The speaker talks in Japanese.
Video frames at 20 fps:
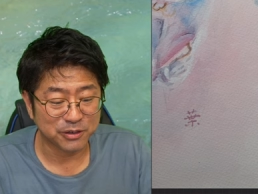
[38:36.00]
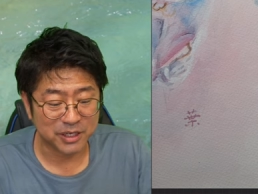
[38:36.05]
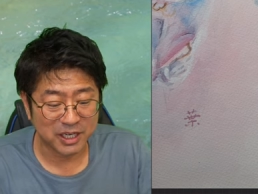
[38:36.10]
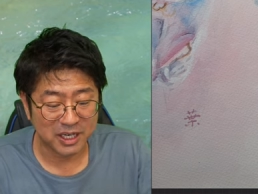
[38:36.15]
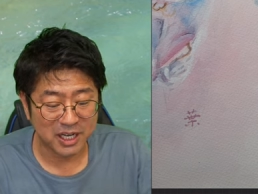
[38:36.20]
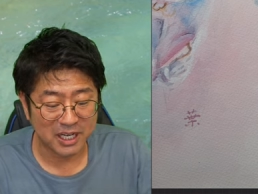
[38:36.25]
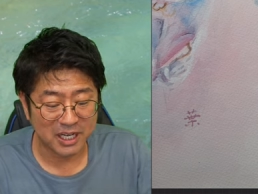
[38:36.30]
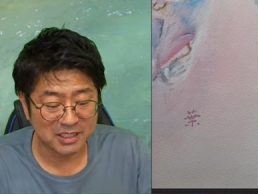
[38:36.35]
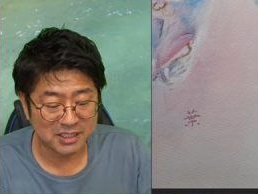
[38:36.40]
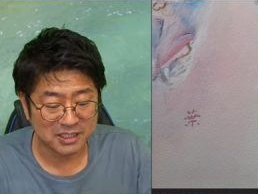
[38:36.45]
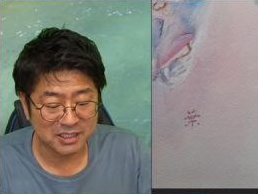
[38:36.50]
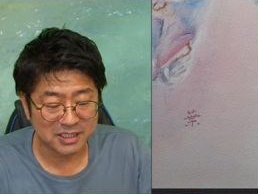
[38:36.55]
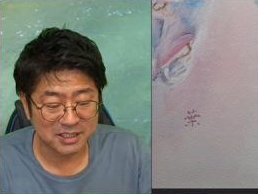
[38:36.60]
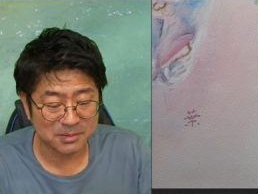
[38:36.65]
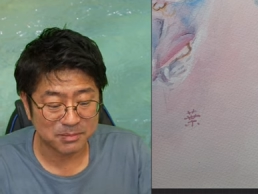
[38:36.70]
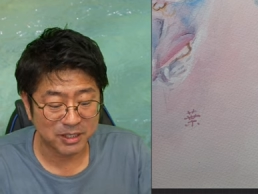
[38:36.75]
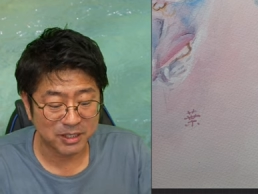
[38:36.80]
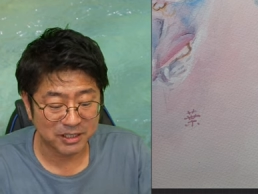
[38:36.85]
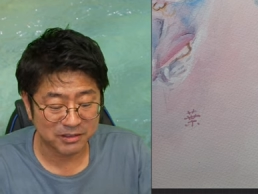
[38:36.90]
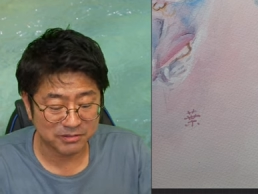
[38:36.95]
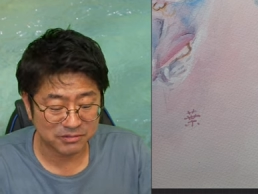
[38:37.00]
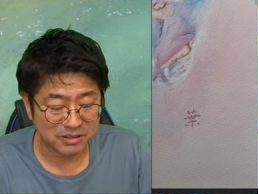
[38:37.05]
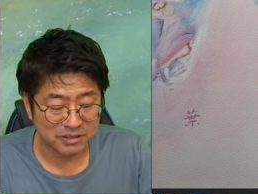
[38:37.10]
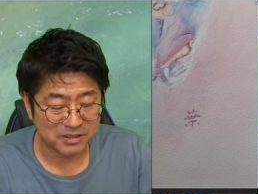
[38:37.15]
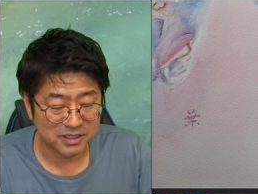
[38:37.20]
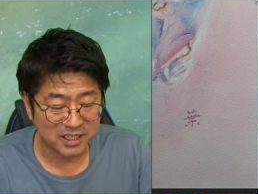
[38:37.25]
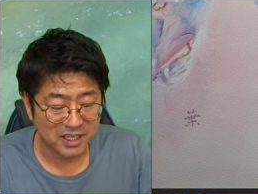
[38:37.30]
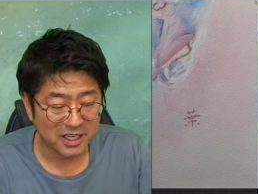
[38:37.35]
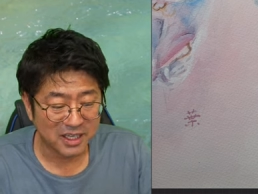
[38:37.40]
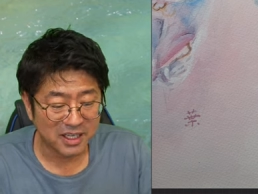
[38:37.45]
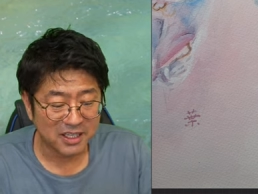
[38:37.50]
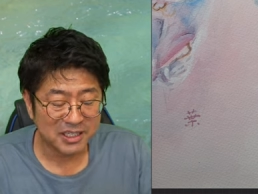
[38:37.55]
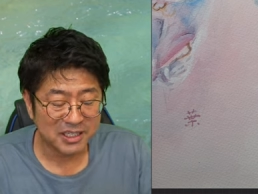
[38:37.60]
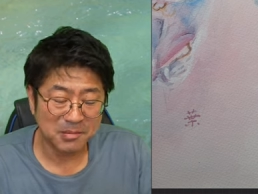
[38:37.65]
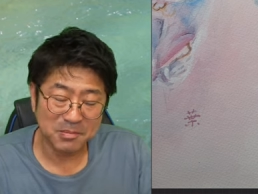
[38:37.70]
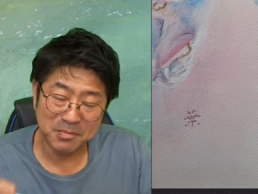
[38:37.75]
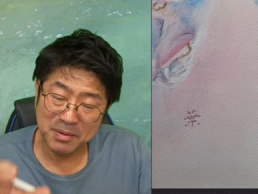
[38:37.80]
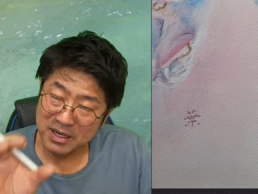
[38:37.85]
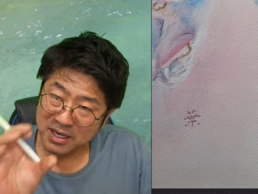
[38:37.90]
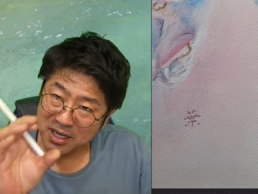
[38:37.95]
感じに見えるんですね。でも
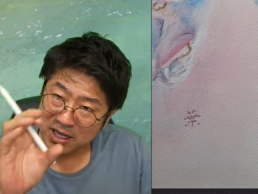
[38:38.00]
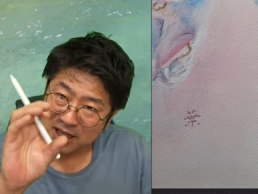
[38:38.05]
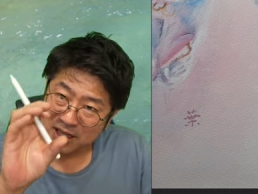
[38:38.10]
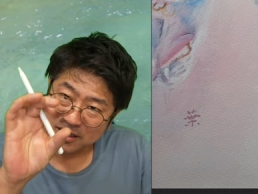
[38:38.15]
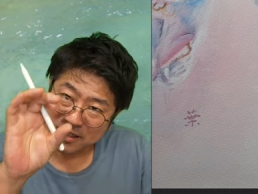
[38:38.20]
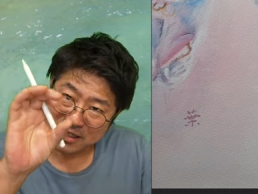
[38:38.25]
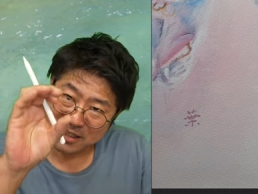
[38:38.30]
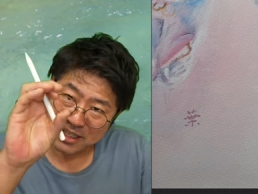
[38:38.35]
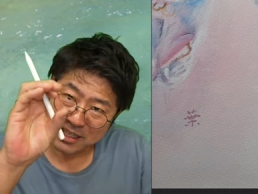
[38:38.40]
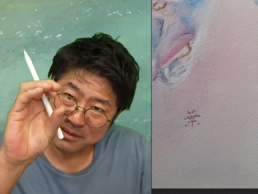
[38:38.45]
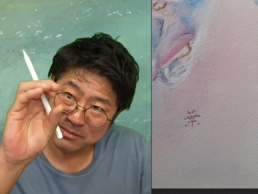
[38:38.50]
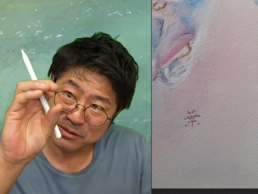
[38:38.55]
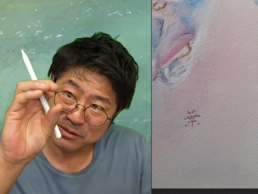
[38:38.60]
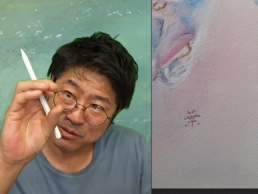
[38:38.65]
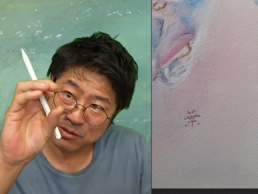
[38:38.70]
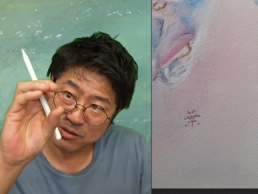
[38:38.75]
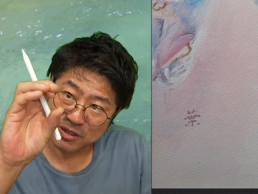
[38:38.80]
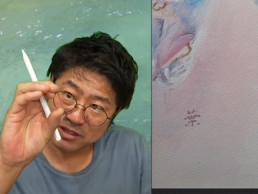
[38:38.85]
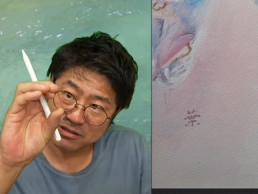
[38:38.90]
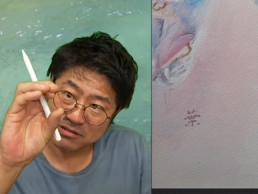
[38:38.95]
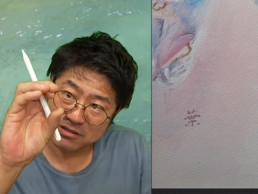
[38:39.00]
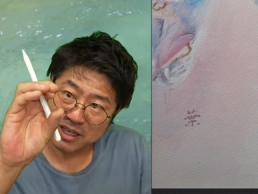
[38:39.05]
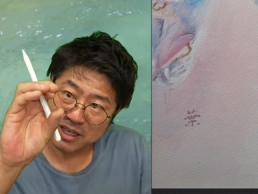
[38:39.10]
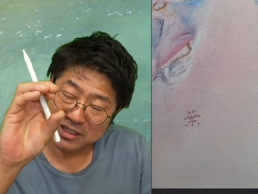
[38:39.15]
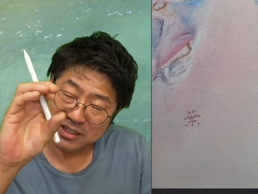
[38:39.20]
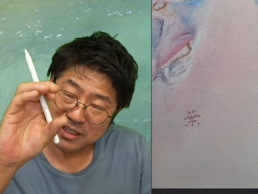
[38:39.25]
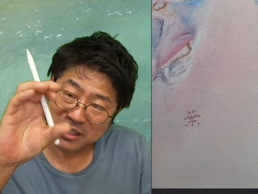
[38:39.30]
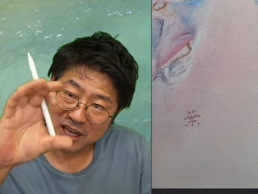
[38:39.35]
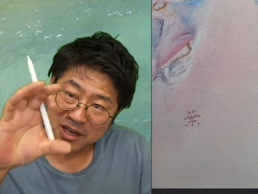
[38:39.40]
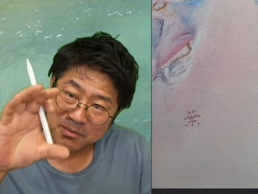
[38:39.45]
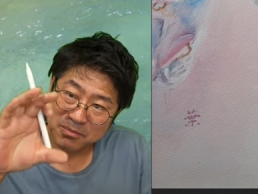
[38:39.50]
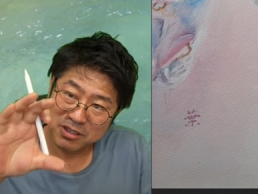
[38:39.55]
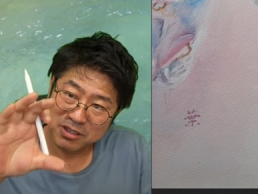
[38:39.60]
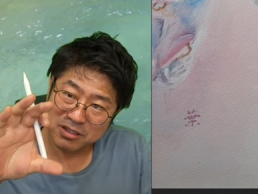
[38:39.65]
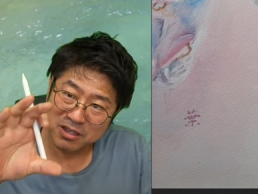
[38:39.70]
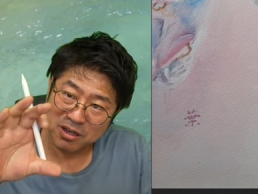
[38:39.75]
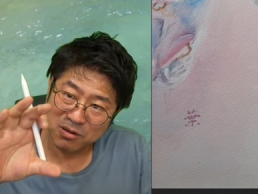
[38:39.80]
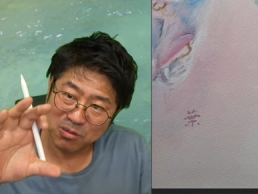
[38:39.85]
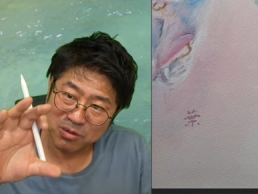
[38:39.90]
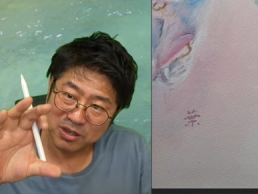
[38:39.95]
バラやったら多分これぐらいで花瓶
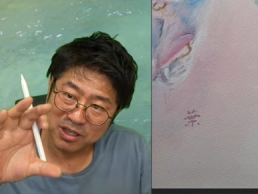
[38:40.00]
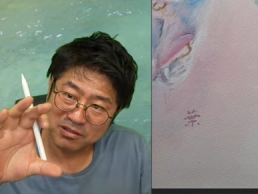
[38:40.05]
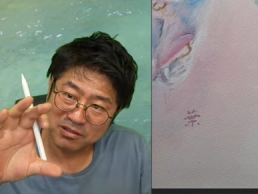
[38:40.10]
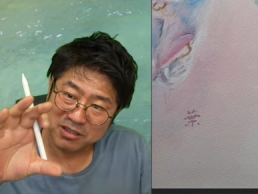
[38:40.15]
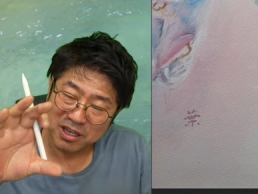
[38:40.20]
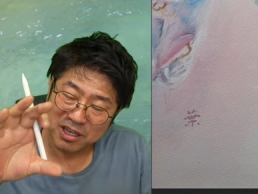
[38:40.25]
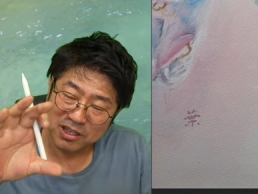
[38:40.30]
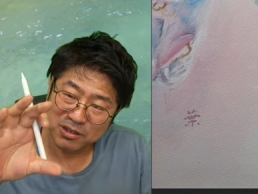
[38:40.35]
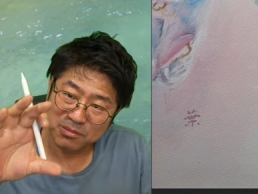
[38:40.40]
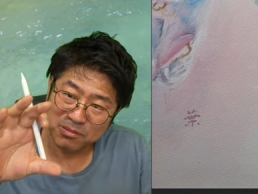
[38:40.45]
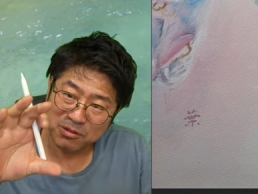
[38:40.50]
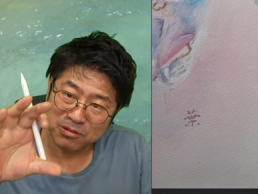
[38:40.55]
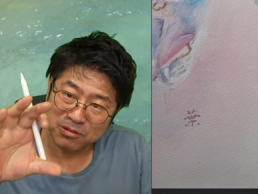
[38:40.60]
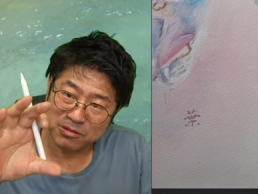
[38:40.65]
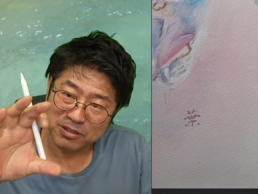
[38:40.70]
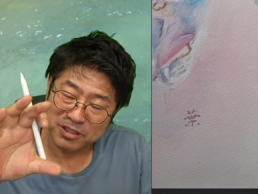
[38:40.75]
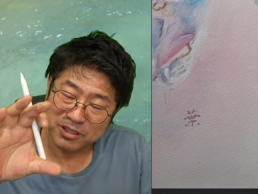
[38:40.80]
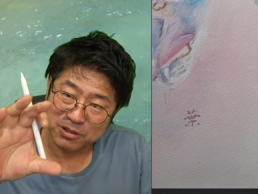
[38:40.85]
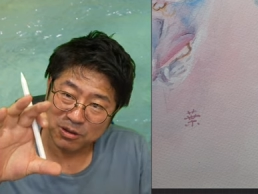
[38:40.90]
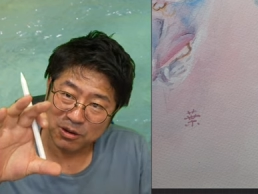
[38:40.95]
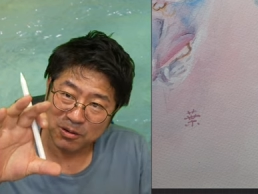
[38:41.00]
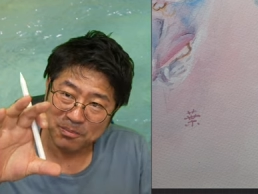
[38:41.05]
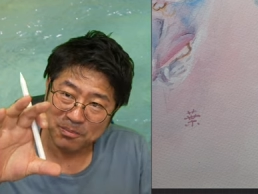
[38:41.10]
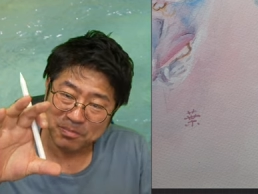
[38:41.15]
がこれぐらいのものでしょ。